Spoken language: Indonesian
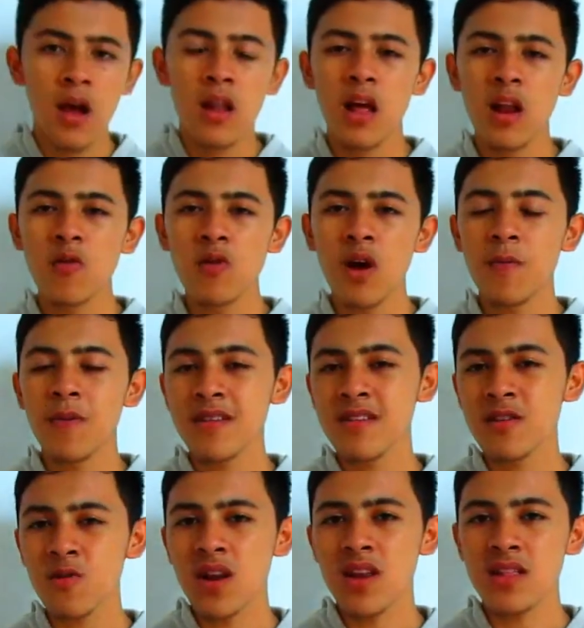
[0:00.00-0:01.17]
Lalu apa sih
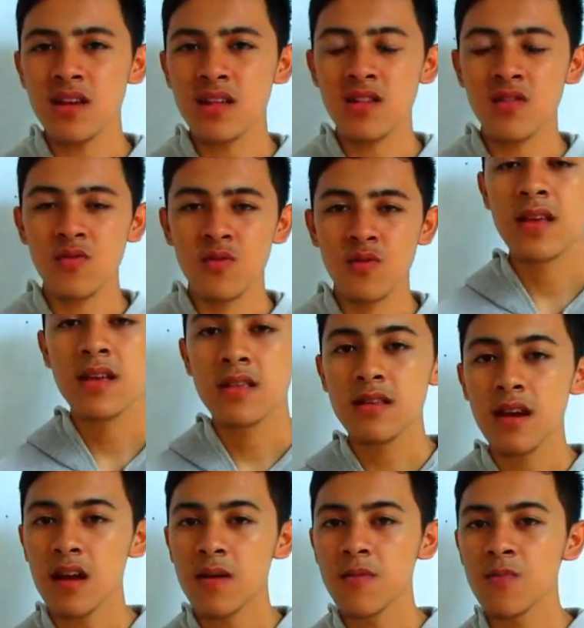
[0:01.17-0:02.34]
kualitas itu?
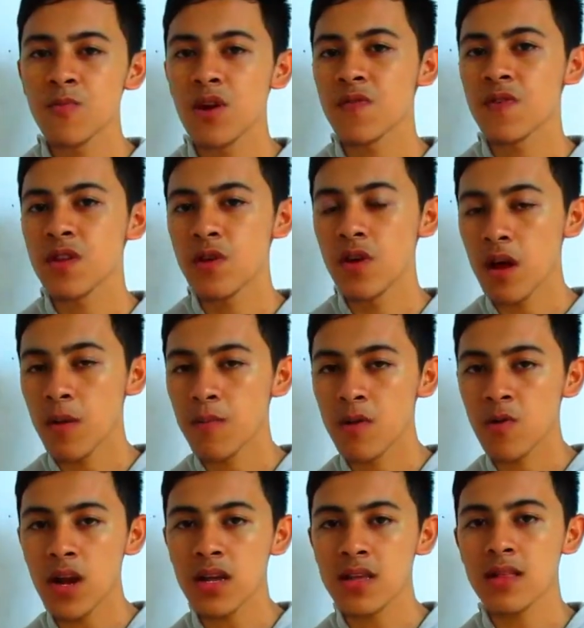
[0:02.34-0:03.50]
Cara membuat video yang
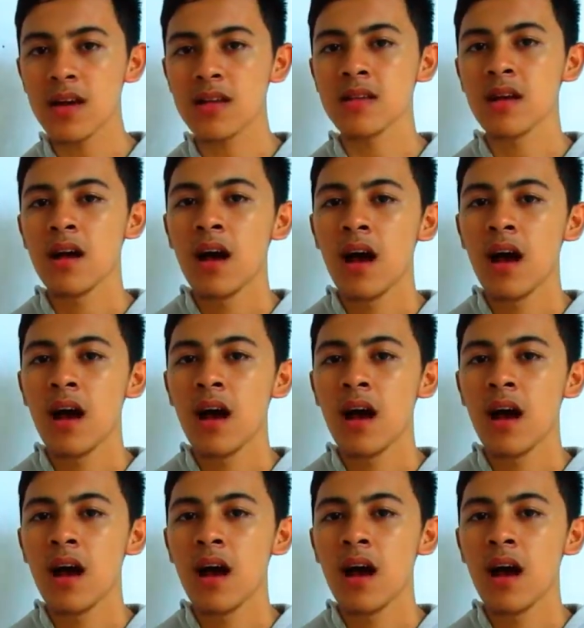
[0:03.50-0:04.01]
berkualitas